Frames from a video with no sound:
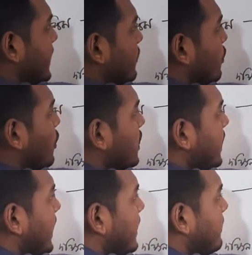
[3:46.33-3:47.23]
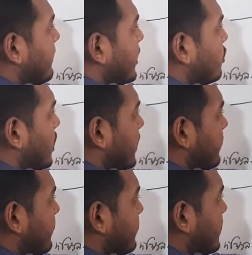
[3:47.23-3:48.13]
দেখ ঘড়ি এইভাবে ঘুরে
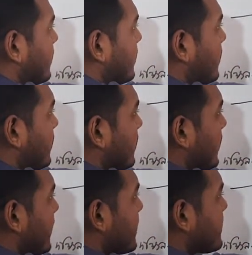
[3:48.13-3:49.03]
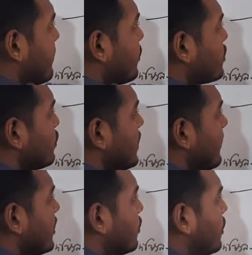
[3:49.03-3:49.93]
এটা সাপোজ যদি
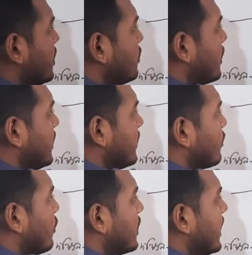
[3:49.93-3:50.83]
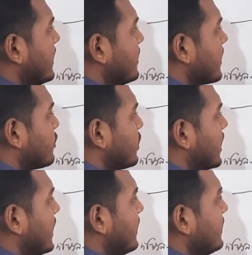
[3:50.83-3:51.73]
আমি ঘড়ি ধরি ঘড়ি এই দিকে ঘুরে
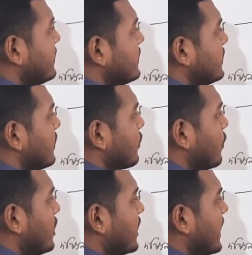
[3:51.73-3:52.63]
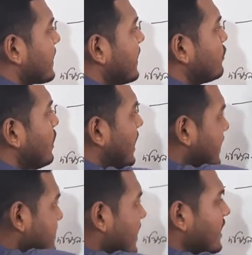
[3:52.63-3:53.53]
না ঘড়ির কাটাগুলা
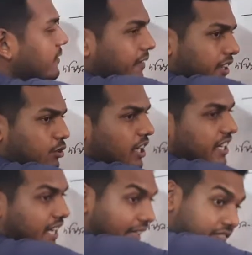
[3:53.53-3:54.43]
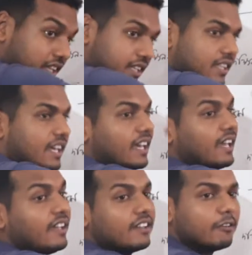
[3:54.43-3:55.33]
এই যে এইভাবে ঘুরে ডান দিক থেকে
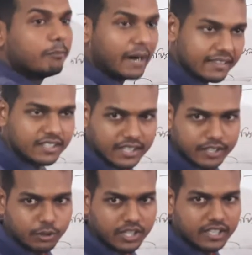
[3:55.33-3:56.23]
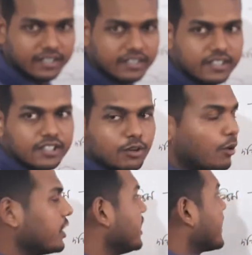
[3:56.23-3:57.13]
বাঁ দিকে ঘুরে
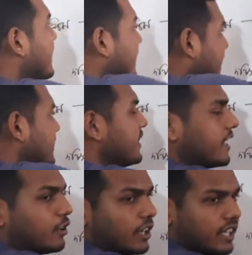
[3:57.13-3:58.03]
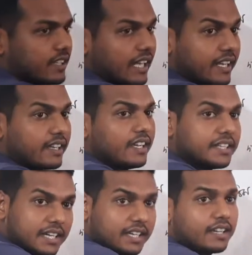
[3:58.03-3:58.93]
ঘড়ির কাটা এইদিকে ঘোরে তাহলে
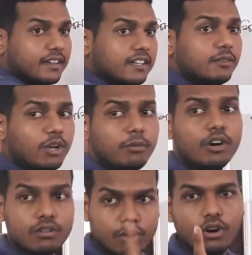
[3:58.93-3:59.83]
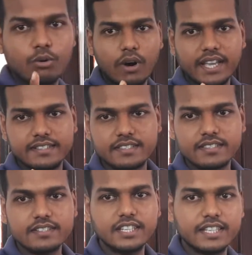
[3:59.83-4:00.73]
এইটাকে কি বলবো ক্লোক ওয়াইজ
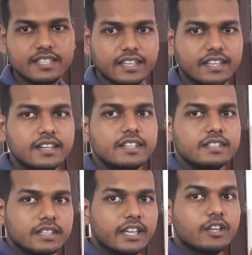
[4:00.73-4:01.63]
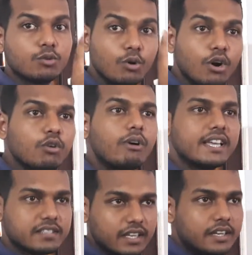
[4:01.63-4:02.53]
ঠিক আছে এই ক্লোক
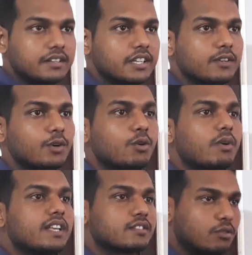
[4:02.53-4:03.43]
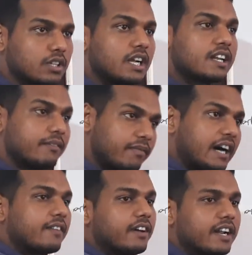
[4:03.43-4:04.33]
ওয়াইজ অ্যান্টি ক্লোক ওয়াইজ কথাটা
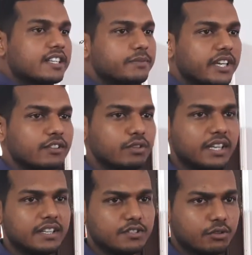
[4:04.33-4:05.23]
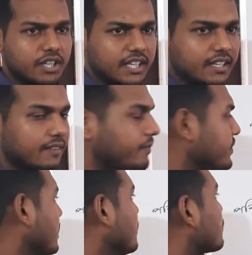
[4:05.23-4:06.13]
বারবার আসবে কিন্তু এই রিজনিংয়ে
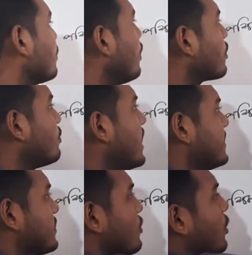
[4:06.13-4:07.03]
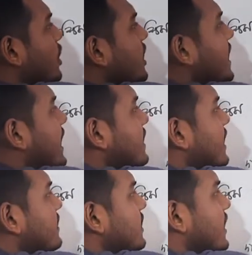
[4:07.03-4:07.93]
ক্লোক ওয়াইজ ঘড়ির
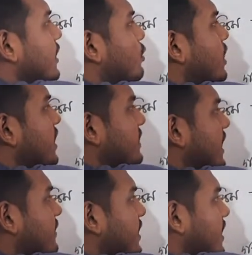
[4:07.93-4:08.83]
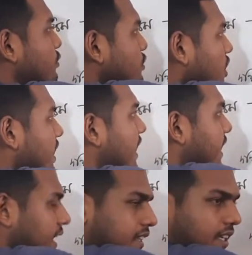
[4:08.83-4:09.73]
কাটার দিকে ঘুরে তার মানে কোন দিকে
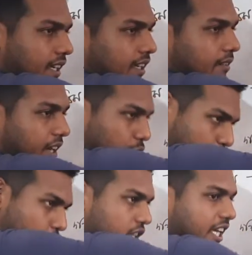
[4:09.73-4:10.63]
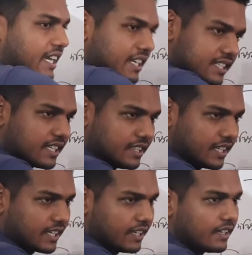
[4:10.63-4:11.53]
এইদিকে মানে উপর থেকে নিচের
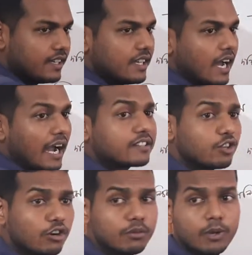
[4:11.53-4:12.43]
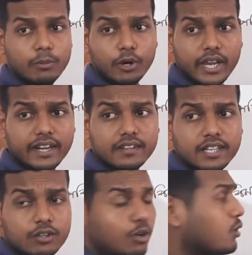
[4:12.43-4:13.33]
দিকে আর যখন বলবো
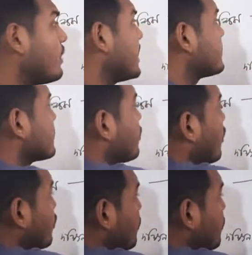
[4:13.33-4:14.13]
অ্যান্টি ক্লোক ওয়াইজ তখন